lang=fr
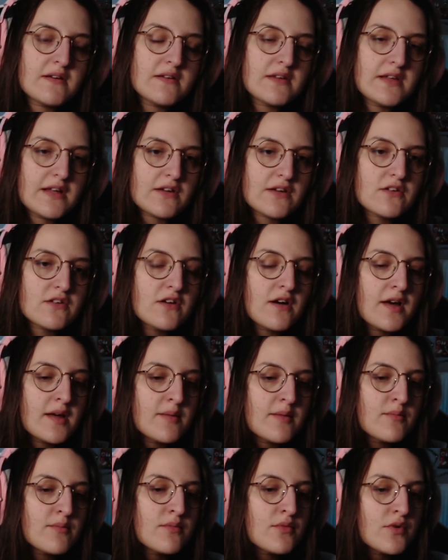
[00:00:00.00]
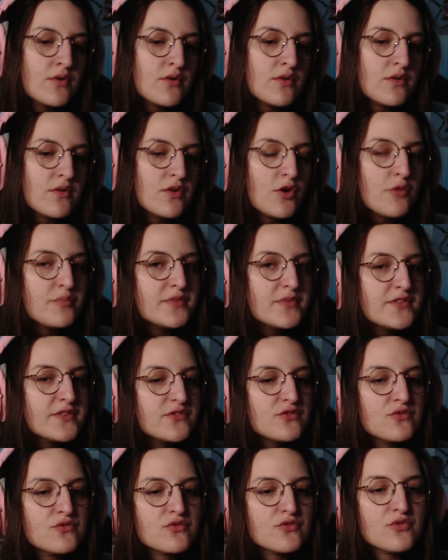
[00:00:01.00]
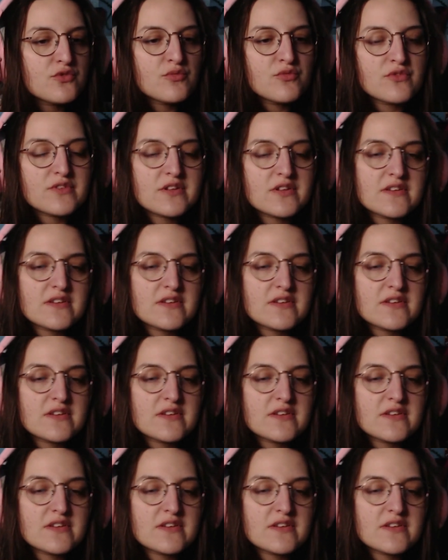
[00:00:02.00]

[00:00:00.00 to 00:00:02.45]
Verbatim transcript: il a quand même l'ambition de montrer